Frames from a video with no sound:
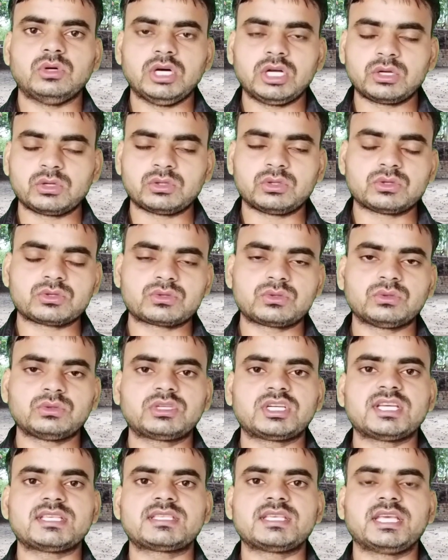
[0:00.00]
हेलो दोस्तों
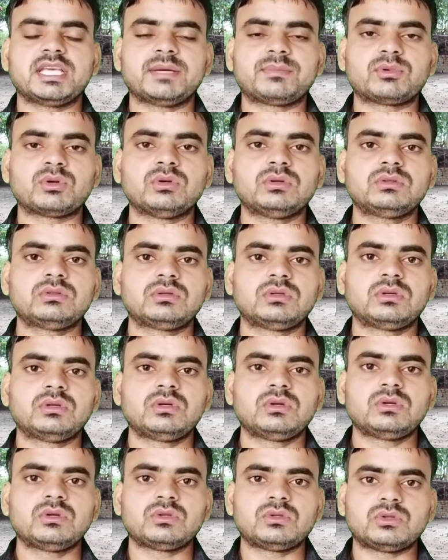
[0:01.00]
कैसे हैं आप लोग
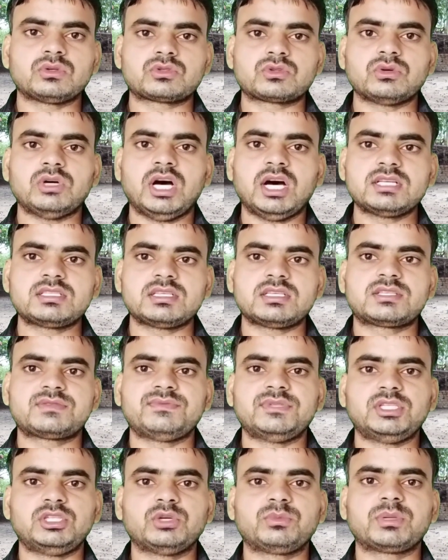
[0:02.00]
दोस्तों आज
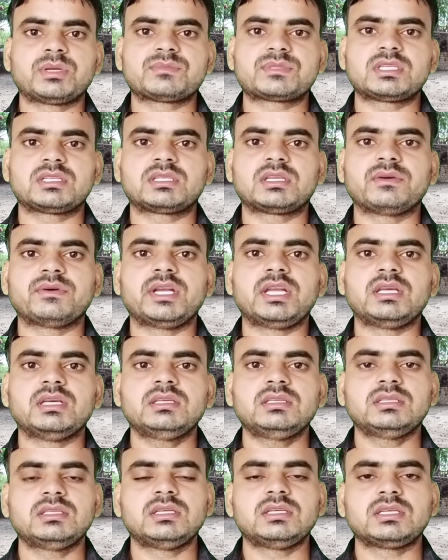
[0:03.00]
इस वीडियो पे हम सीखने वाले
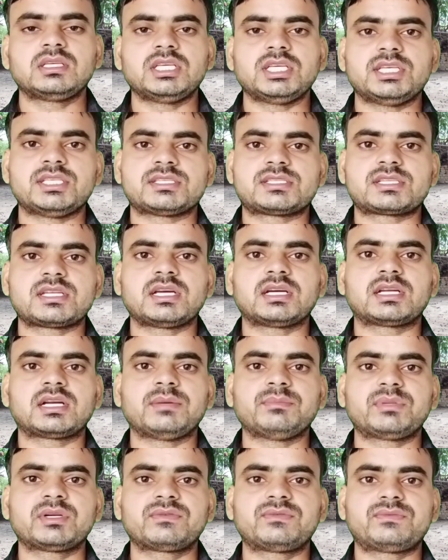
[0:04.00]
हैं कि
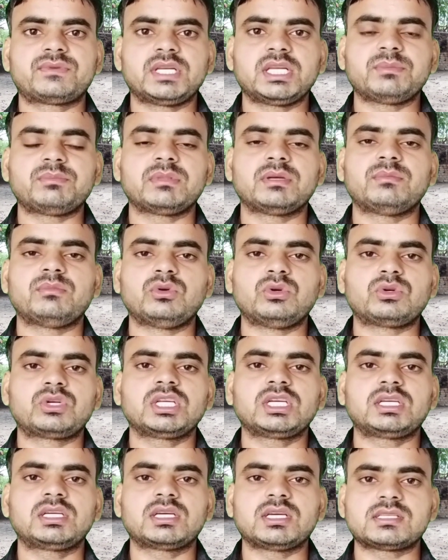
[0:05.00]
इंस्टाग्राम पर फ्लिप में ब्लू
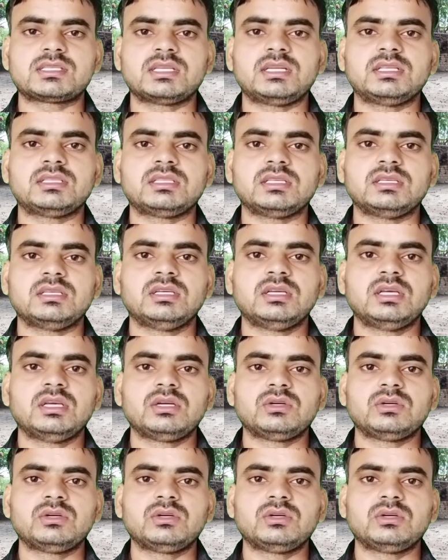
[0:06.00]
टिक कैसे लेते हैं